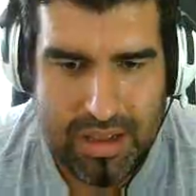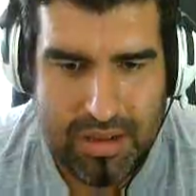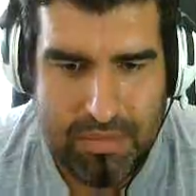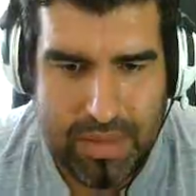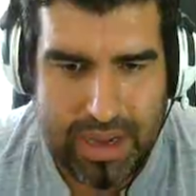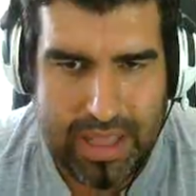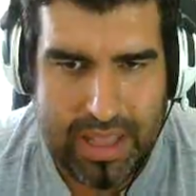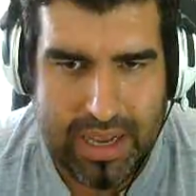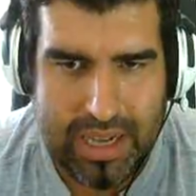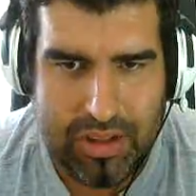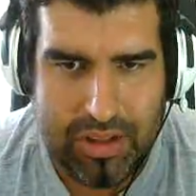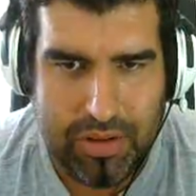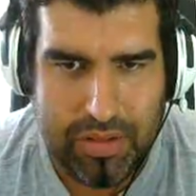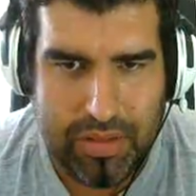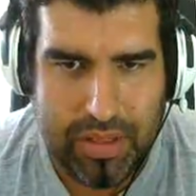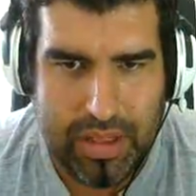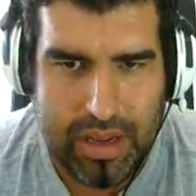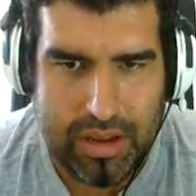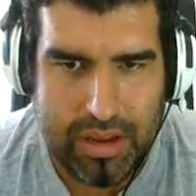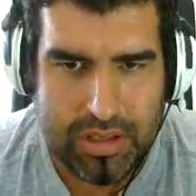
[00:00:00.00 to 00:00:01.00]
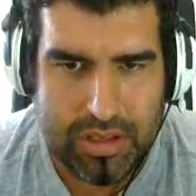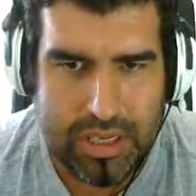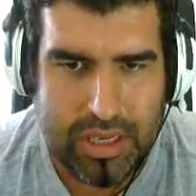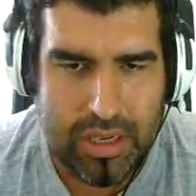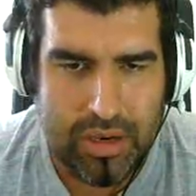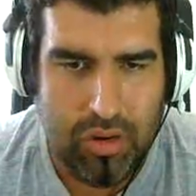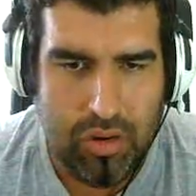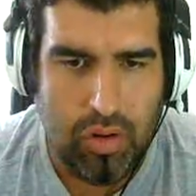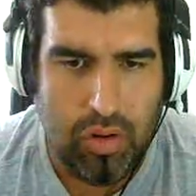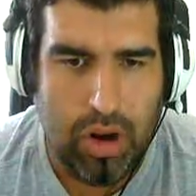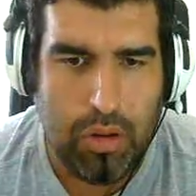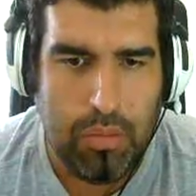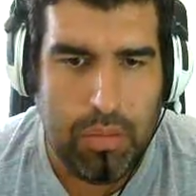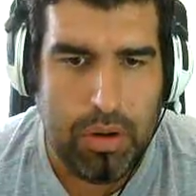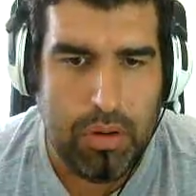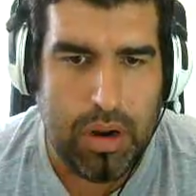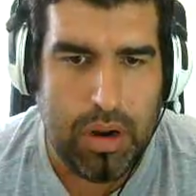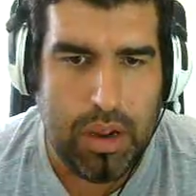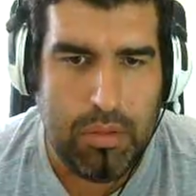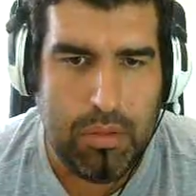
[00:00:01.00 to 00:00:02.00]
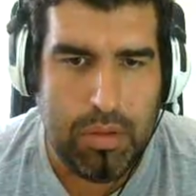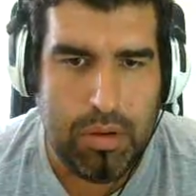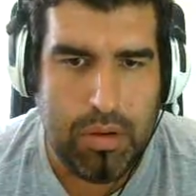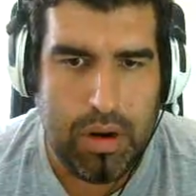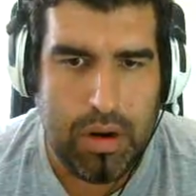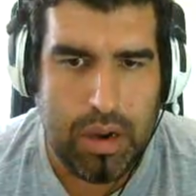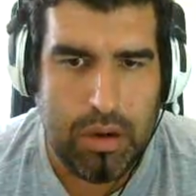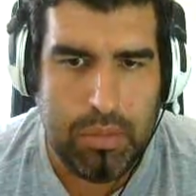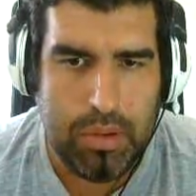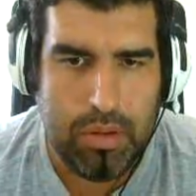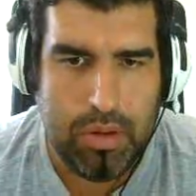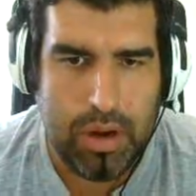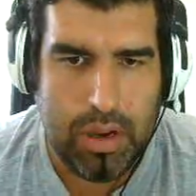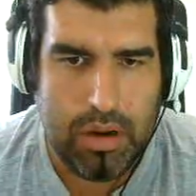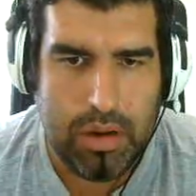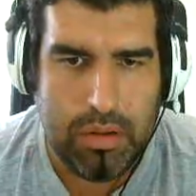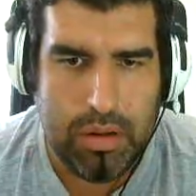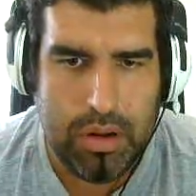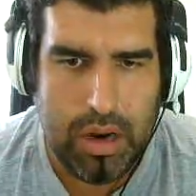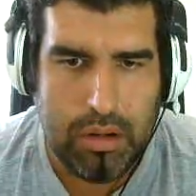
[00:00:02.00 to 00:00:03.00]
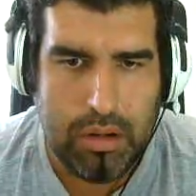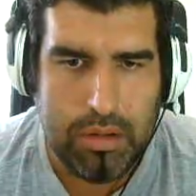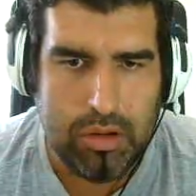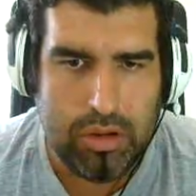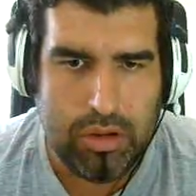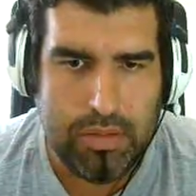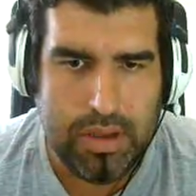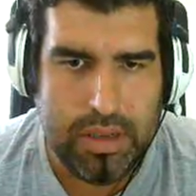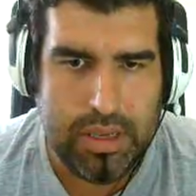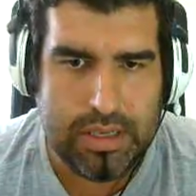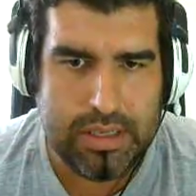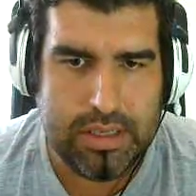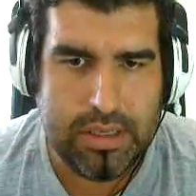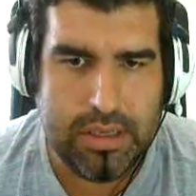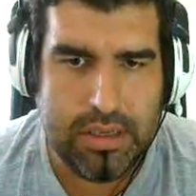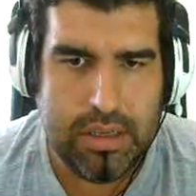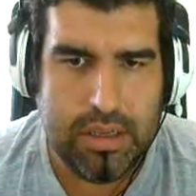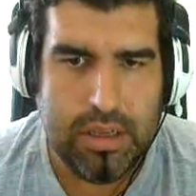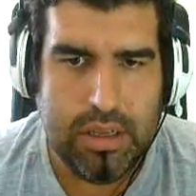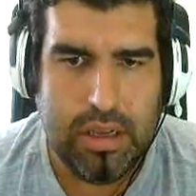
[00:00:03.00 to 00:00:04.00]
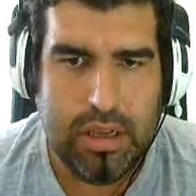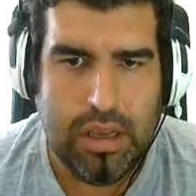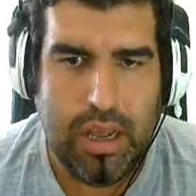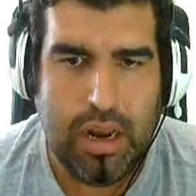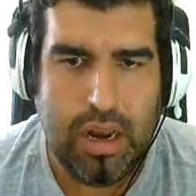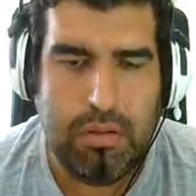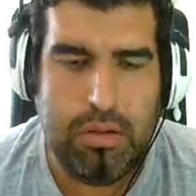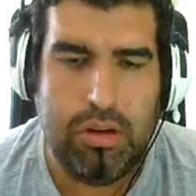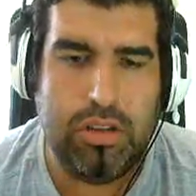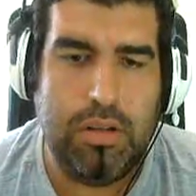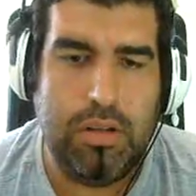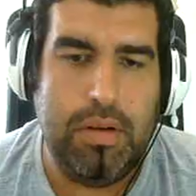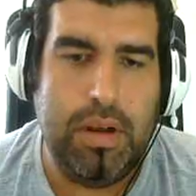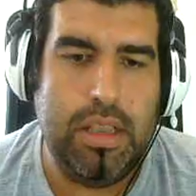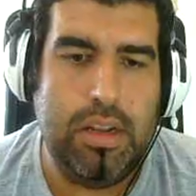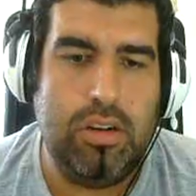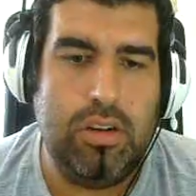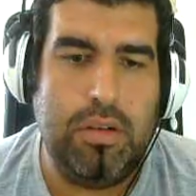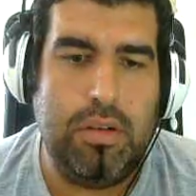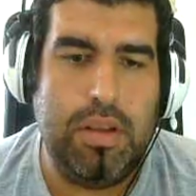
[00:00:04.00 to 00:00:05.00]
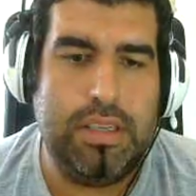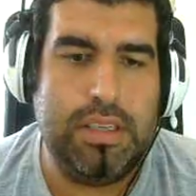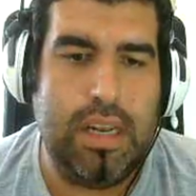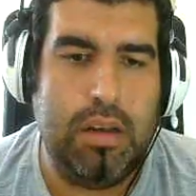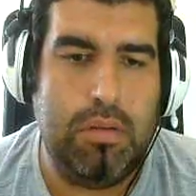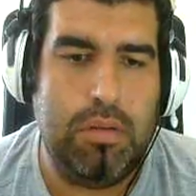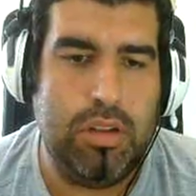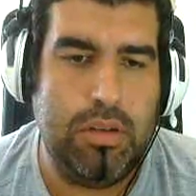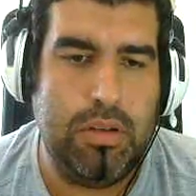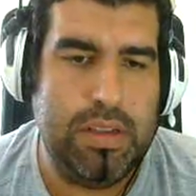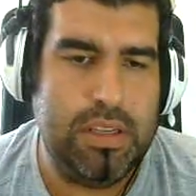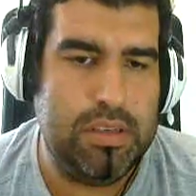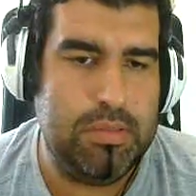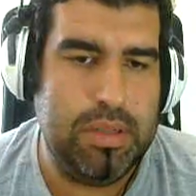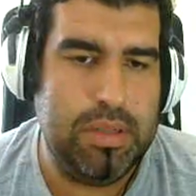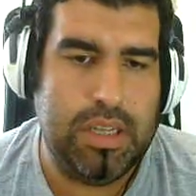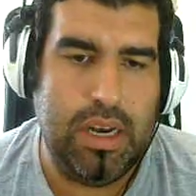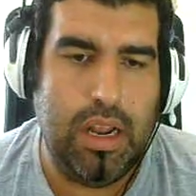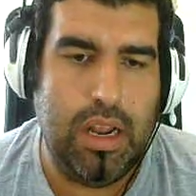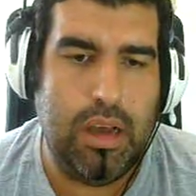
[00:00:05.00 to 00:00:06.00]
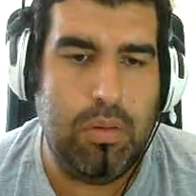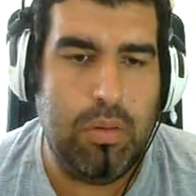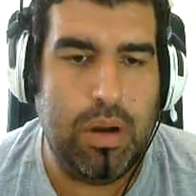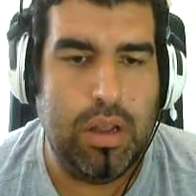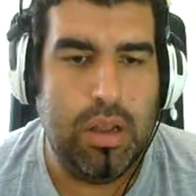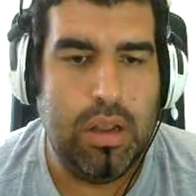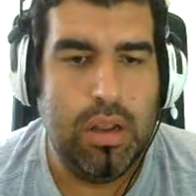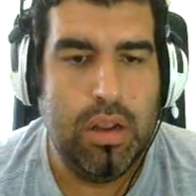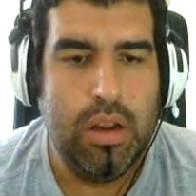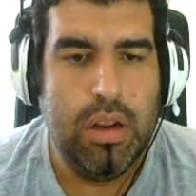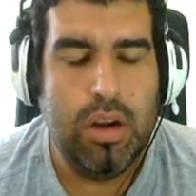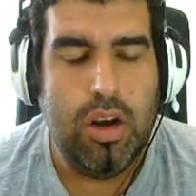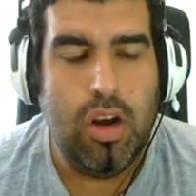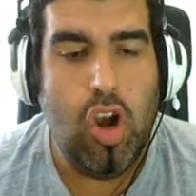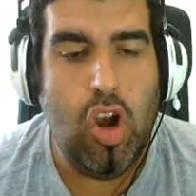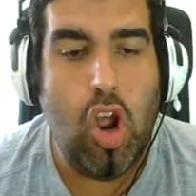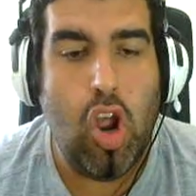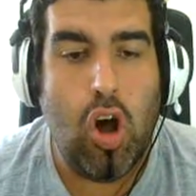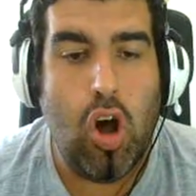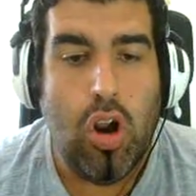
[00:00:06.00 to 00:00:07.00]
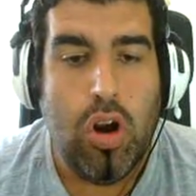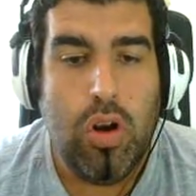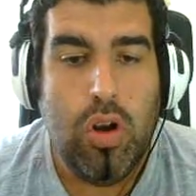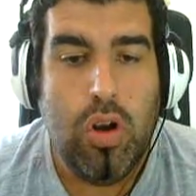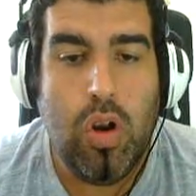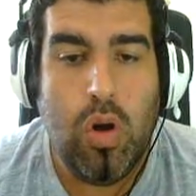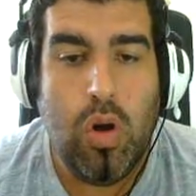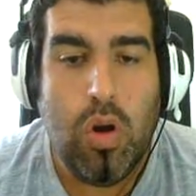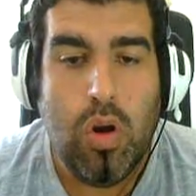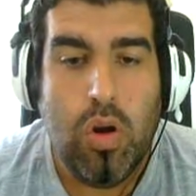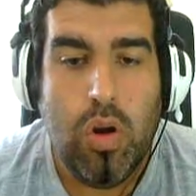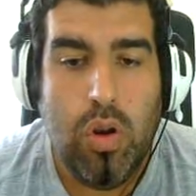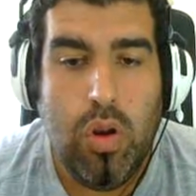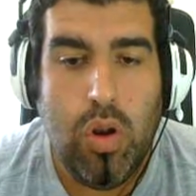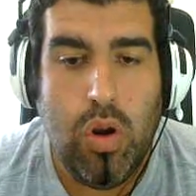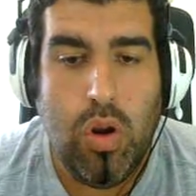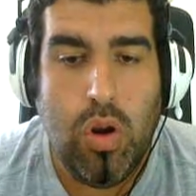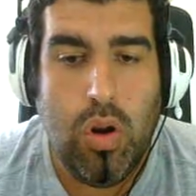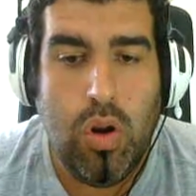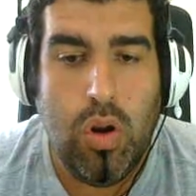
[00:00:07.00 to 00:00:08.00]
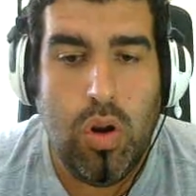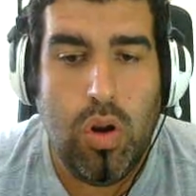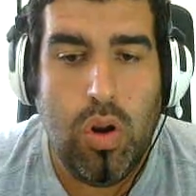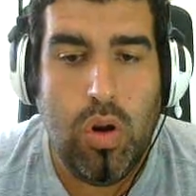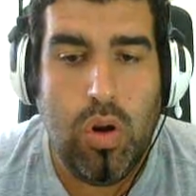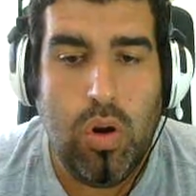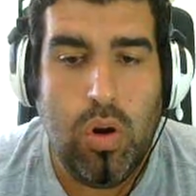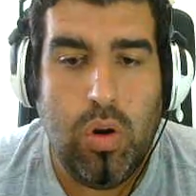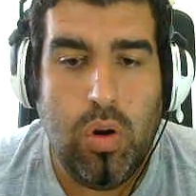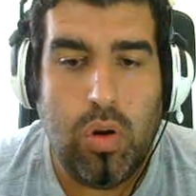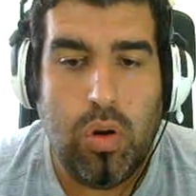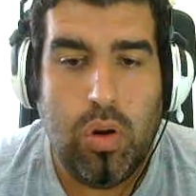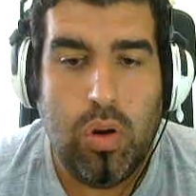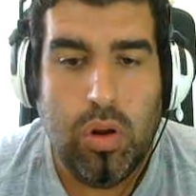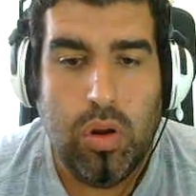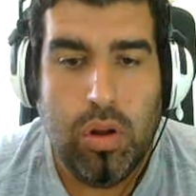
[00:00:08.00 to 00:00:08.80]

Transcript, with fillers: Me quedan 14 dardos, ¿eh? No, no, al agua no, al agua no, al agua no, al agua no, al agua no te vayas al agua no te vayas, no te vayas al agua, no te vayas a meter en el agua. No, no, no, no, no, no, no, no, no.